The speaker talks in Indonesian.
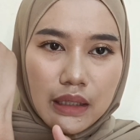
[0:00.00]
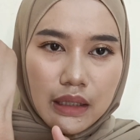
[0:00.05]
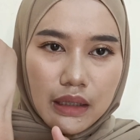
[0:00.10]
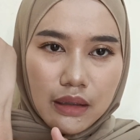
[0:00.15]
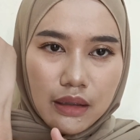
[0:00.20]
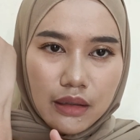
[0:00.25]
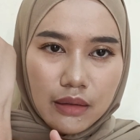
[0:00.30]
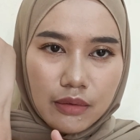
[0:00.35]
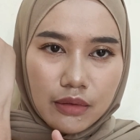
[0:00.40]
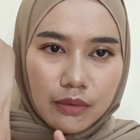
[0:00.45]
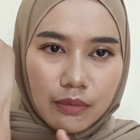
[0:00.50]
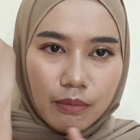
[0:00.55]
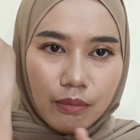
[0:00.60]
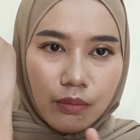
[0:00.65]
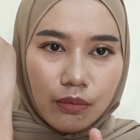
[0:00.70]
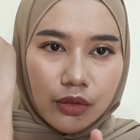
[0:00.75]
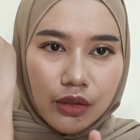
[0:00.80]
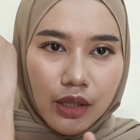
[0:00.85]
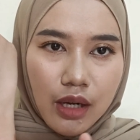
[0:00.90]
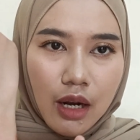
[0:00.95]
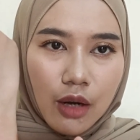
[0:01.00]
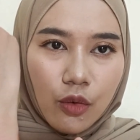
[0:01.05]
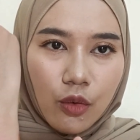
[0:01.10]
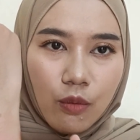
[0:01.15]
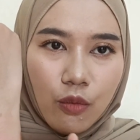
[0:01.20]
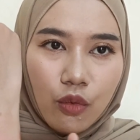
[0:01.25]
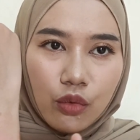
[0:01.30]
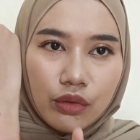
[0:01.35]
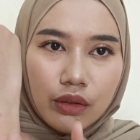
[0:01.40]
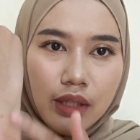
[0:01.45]
ya terlalu
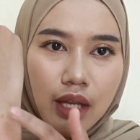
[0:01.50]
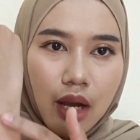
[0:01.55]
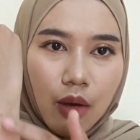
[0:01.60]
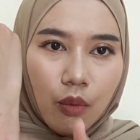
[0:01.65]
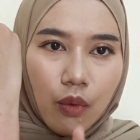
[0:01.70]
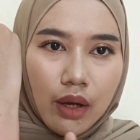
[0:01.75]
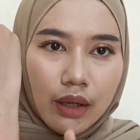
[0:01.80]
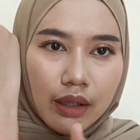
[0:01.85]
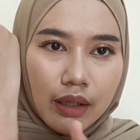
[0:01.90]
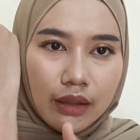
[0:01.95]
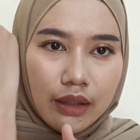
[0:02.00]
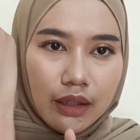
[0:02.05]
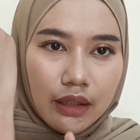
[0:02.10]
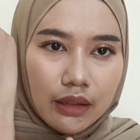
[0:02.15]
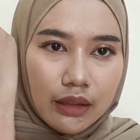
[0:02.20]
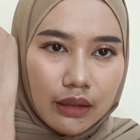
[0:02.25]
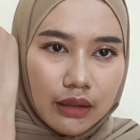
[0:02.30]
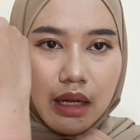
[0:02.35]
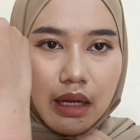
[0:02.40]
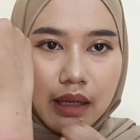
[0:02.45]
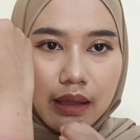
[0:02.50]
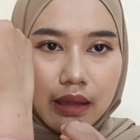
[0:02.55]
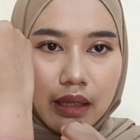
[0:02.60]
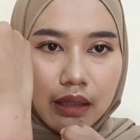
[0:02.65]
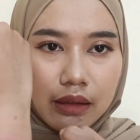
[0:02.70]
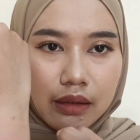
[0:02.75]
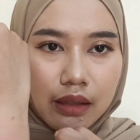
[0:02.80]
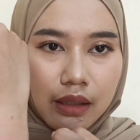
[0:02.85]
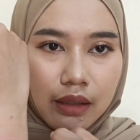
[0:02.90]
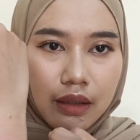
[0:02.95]
muda warnanya
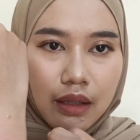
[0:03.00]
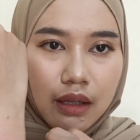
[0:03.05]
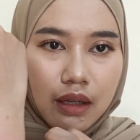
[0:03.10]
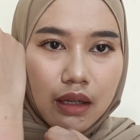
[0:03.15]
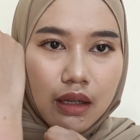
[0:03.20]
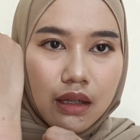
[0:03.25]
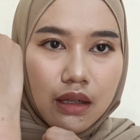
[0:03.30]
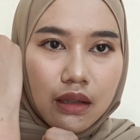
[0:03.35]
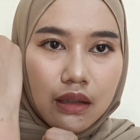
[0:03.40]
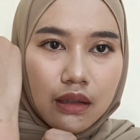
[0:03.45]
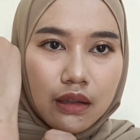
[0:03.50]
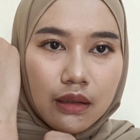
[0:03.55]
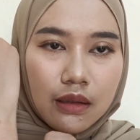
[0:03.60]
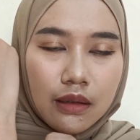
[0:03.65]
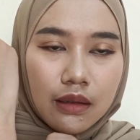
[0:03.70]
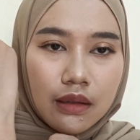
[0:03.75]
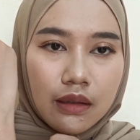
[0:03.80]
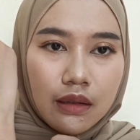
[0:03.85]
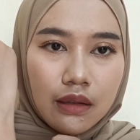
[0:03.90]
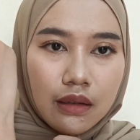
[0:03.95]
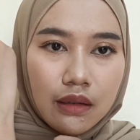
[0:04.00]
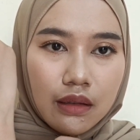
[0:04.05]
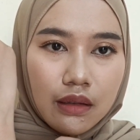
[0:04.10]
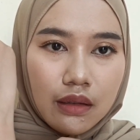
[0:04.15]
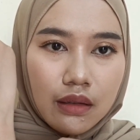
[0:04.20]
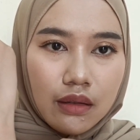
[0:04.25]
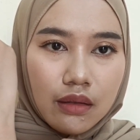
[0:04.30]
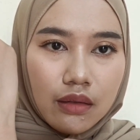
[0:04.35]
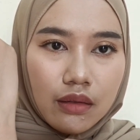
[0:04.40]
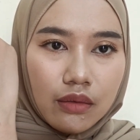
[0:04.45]
highlighternya
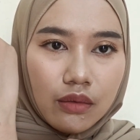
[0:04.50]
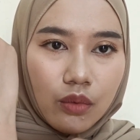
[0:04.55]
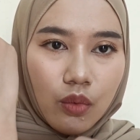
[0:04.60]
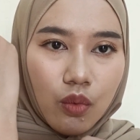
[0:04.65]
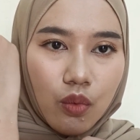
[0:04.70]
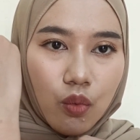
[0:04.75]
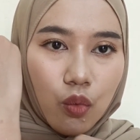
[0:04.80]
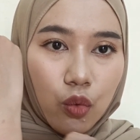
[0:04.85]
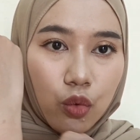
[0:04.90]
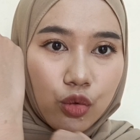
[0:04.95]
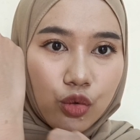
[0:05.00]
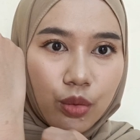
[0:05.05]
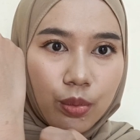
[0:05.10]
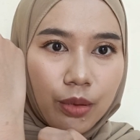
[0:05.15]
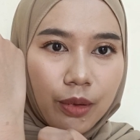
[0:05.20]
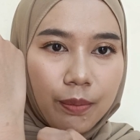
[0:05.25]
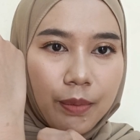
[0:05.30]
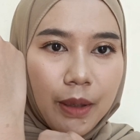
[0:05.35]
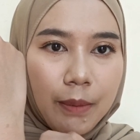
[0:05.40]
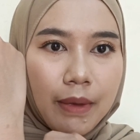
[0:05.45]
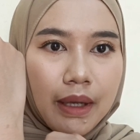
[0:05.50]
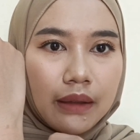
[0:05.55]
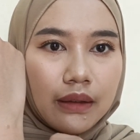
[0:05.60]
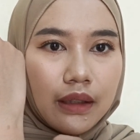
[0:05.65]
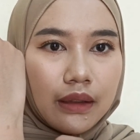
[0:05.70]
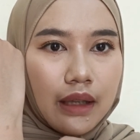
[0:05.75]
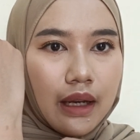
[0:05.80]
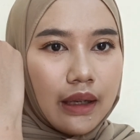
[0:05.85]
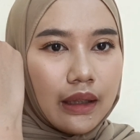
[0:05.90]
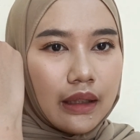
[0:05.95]
tuh super
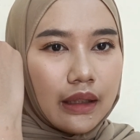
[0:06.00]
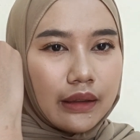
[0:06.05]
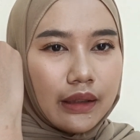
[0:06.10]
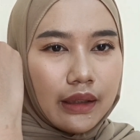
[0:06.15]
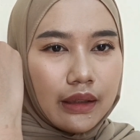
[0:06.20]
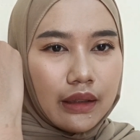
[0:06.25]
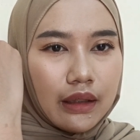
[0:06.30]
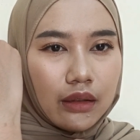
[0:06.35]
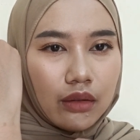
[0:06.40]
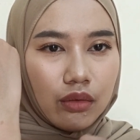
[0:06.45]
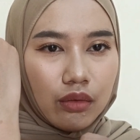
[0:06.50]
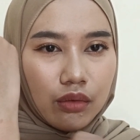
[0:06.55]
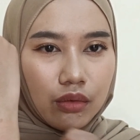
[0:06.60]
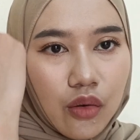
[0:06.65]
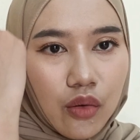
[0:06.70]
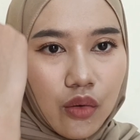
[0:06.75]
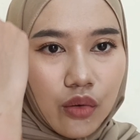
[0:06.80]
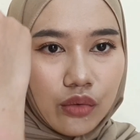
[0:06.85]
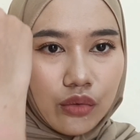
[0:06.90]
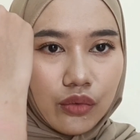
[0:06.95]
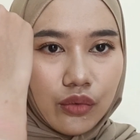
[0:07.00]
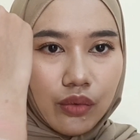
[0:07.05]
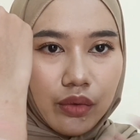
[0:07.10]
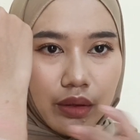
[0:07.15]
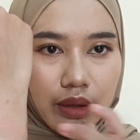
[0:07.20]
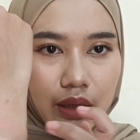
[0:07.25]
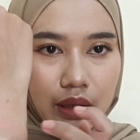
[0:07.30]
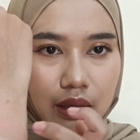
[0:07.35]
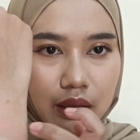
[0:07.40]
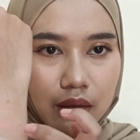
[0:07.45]
pigmented highlighternya tuh
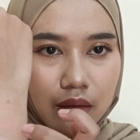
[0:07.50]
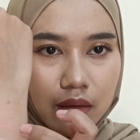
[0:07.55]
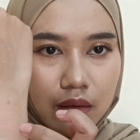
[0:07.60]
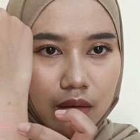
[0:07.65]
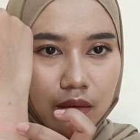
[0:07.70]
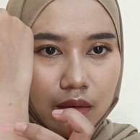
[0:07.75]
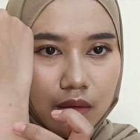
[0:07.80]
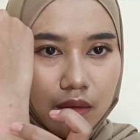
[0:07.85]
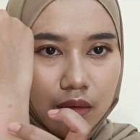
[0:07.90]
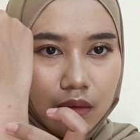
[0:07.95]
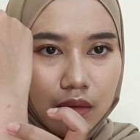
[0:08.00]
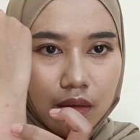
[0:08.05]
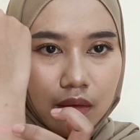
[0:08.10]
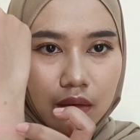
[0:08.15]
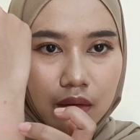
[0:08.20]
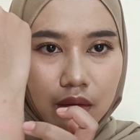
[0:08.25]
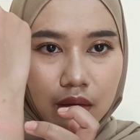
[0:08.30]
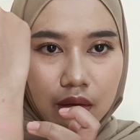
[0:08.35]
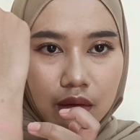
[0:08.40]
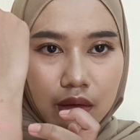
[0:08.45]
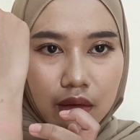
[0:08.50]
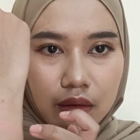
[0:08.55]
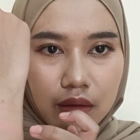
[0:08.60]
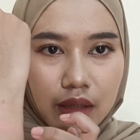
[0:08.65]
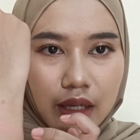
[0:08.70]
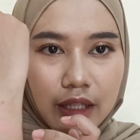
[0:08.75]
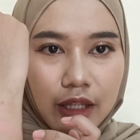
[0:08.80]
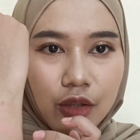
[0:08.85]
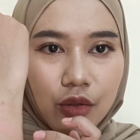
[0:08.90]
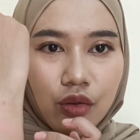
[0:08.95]
konturnya
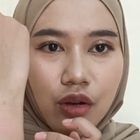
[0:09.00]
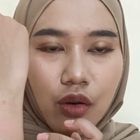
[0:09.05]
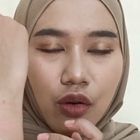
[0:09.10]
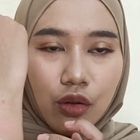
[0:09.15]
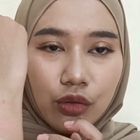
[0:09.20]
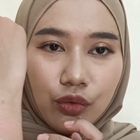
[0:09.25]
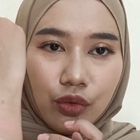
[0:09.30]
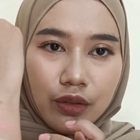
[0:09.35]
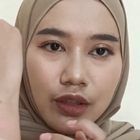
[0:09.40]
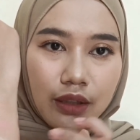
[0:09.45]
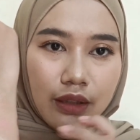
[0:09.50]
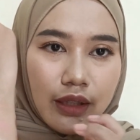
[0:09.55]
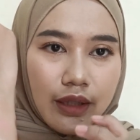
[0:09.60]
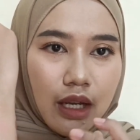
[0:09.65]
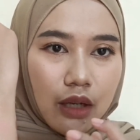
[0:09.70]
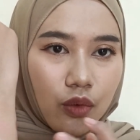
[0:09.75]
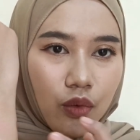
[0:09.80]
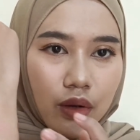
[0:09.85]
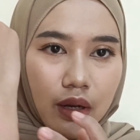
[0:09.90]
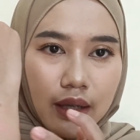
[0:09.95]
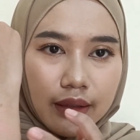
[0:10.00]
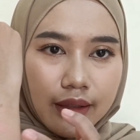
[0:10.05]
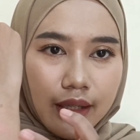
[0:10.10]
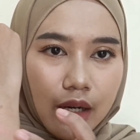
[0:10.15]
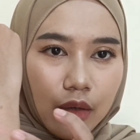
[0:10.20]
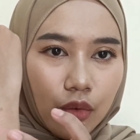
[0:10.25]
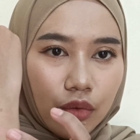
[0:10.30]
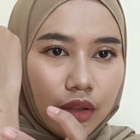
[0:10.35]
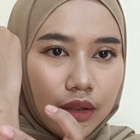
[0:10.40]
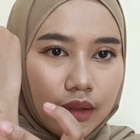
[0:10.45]
nah ini juga konturnya tadi aku nggak
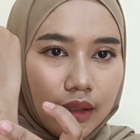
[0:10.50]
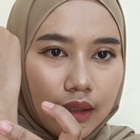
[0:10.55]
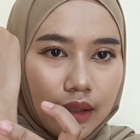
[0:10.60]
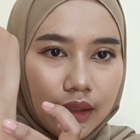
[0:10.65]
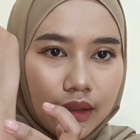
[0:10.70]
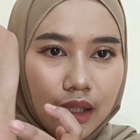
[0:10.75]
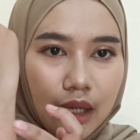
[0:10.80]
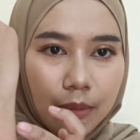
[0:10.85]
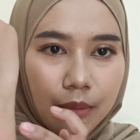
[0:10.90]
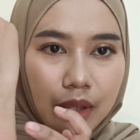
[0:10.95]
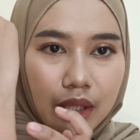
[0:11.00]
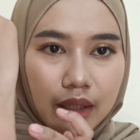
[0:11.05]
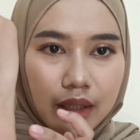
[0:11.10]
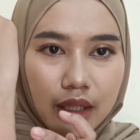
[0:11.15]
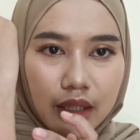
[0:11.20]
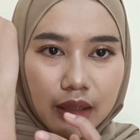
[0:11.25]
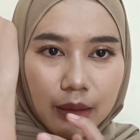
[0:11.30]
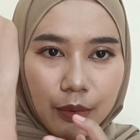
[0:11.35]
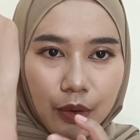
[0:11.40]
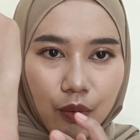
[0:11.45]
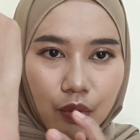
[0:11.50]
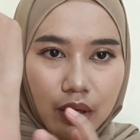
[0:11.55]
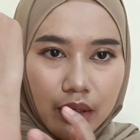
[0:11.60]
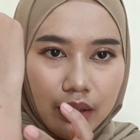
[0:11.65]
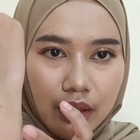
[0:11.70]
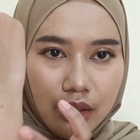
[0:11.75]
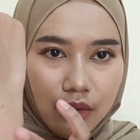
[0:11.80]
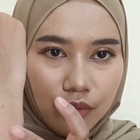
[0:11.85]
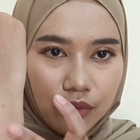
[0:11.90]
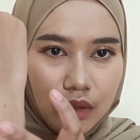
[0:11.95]
terlalu ditekan ngambilnya tapi
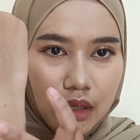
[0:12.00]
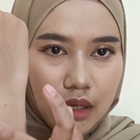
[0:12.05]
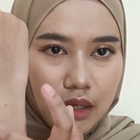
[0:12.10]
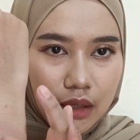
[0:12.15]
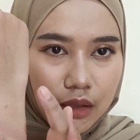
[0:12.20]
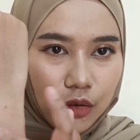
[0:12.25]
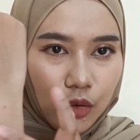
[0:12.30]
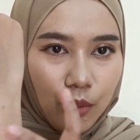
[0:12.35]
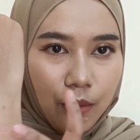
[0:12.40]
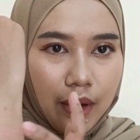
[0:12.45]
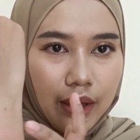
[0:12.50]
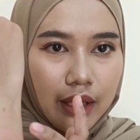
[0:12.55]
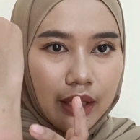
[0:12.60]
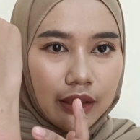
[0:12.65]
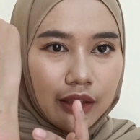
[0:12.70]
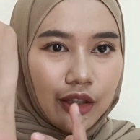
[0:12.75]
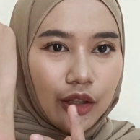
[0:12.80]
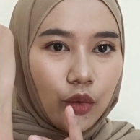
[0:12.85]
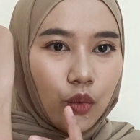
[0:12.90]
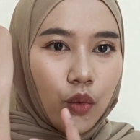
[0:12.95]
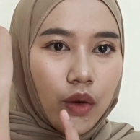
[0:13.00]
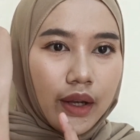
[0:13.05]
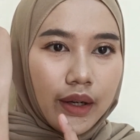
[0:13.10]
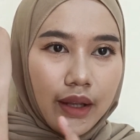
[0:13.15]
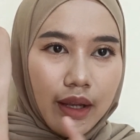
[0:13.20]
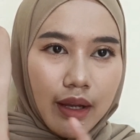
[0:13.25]
warnanya udah lumayan keluar